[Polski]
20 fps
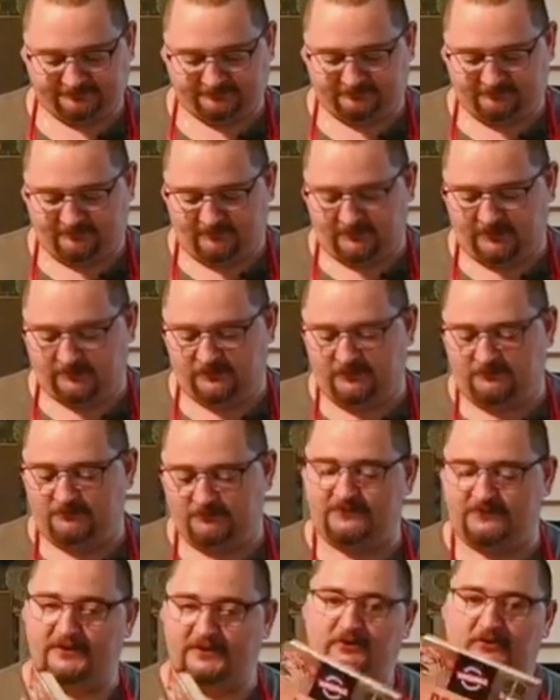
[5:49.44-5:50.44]
domowe
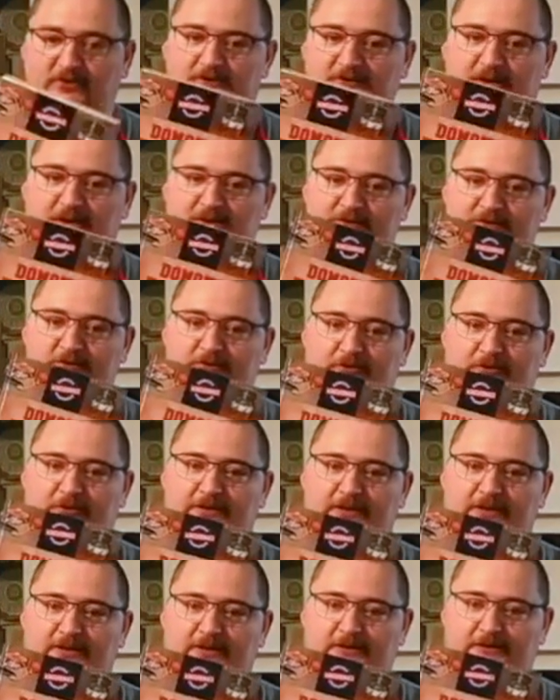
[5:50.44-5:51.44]
konserwy w słoikach
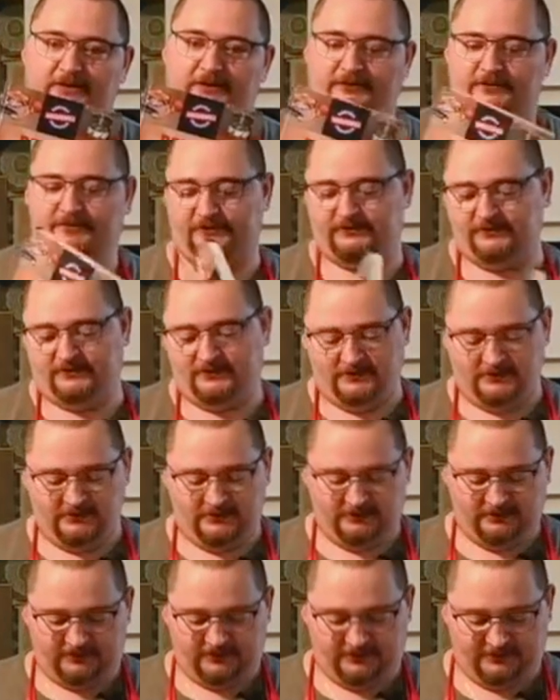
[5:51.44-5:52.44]

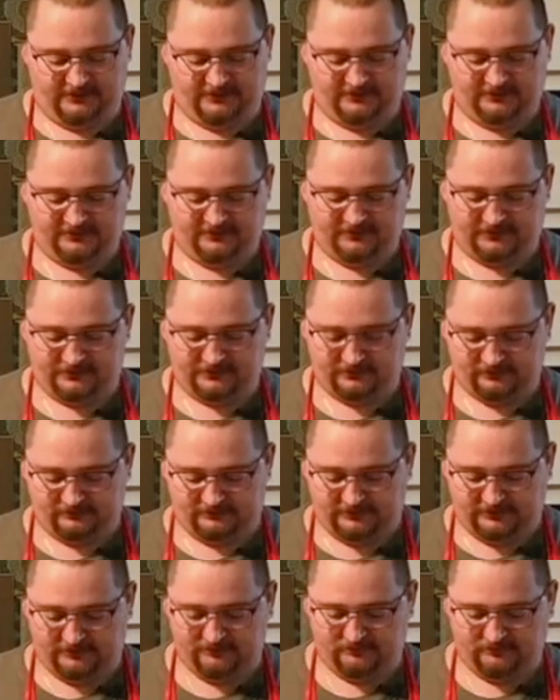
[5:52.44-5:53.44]
i kiszonki
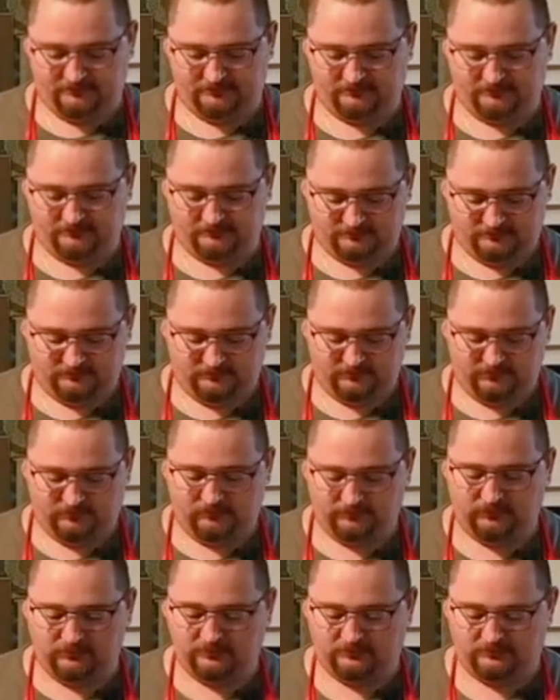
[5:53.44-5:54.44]

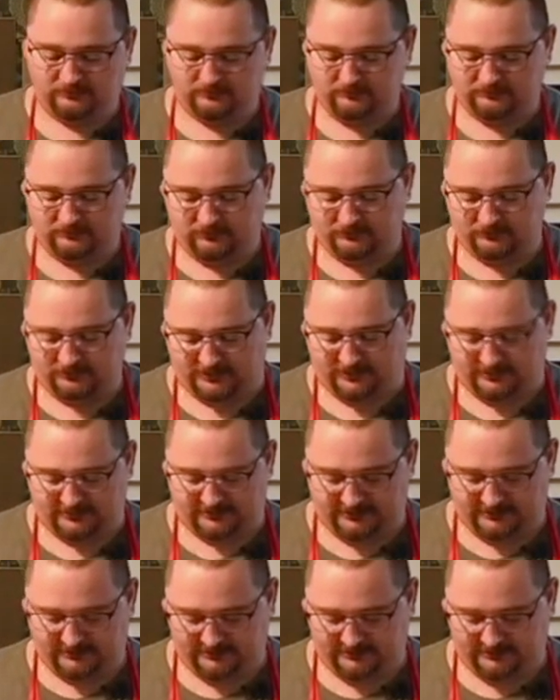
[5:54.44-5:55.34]
bo, Bożenki.